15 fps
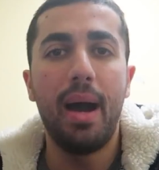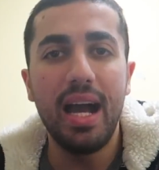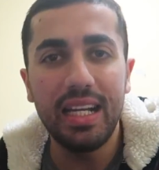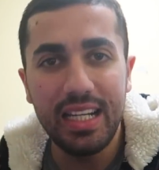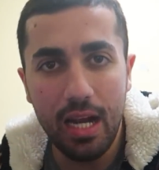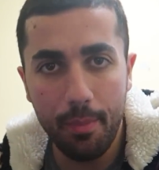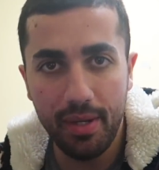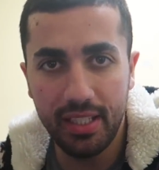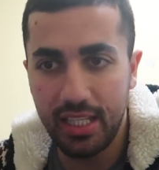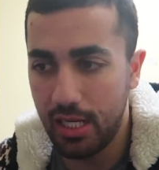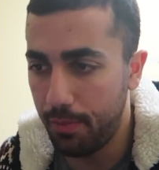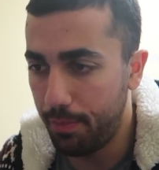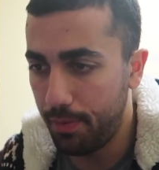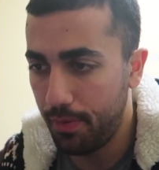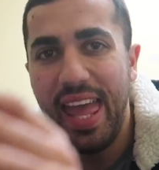bankama
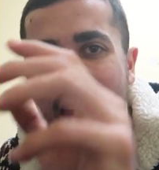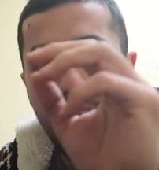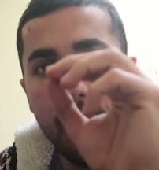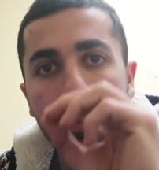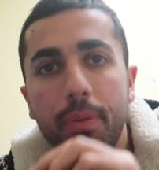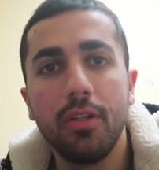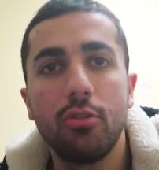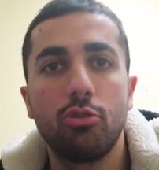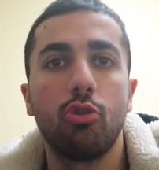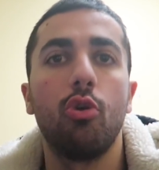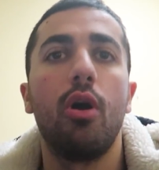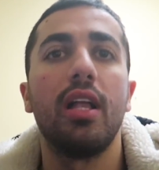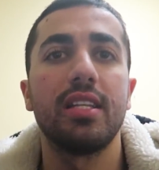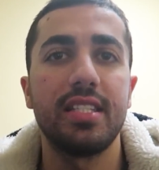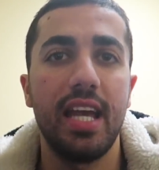girip Apple
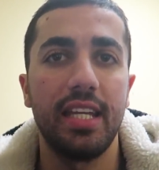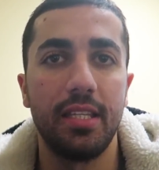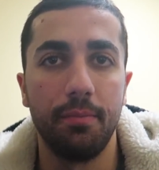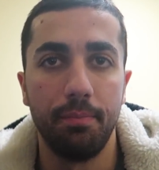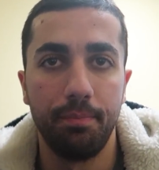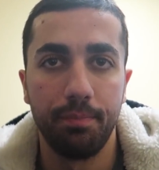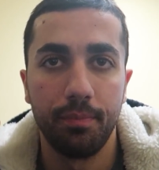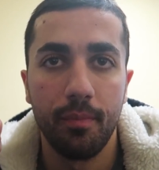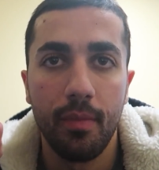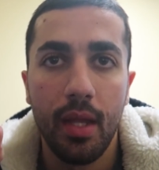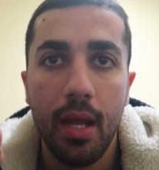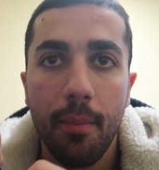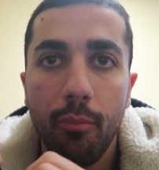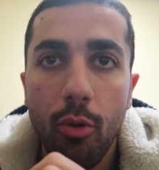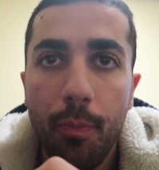Store alsaydım
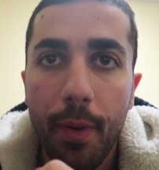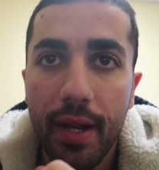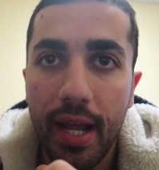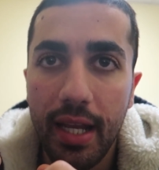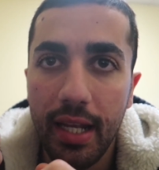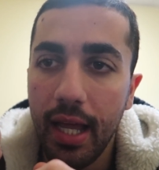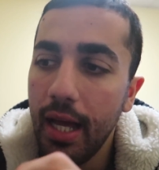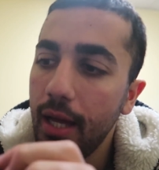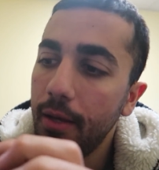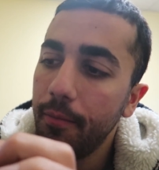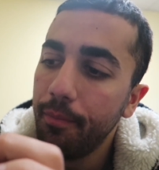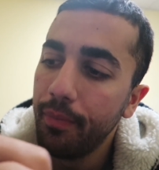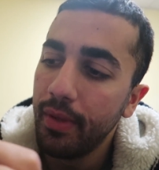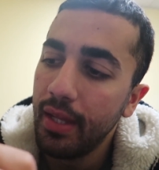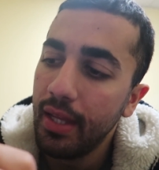bu parayla
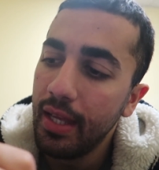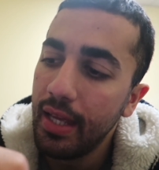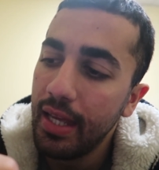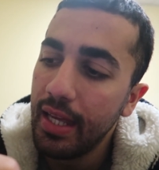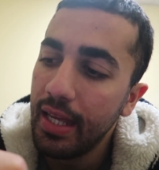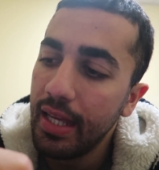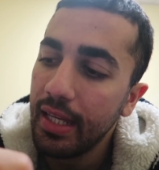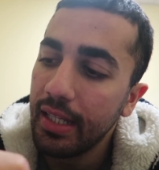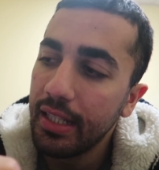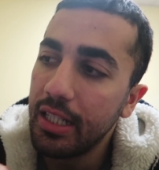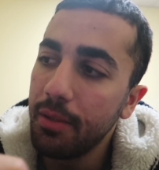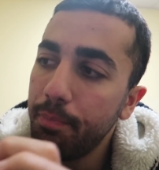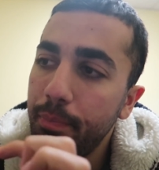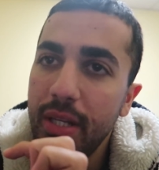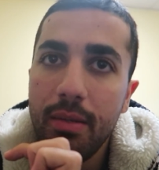
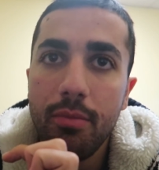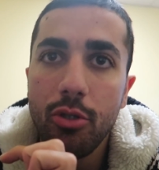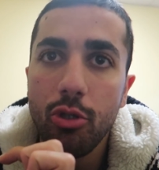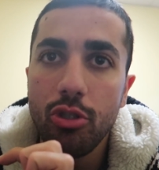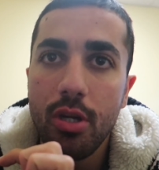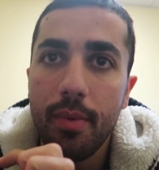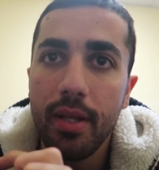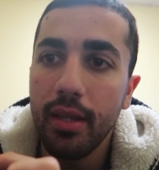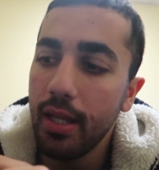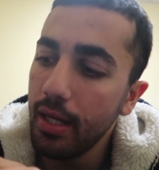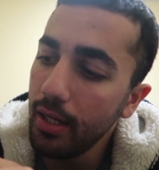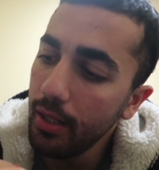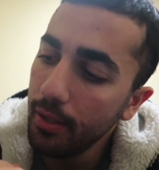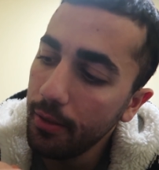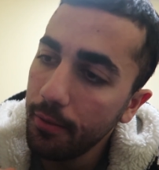41'miş o zamanlar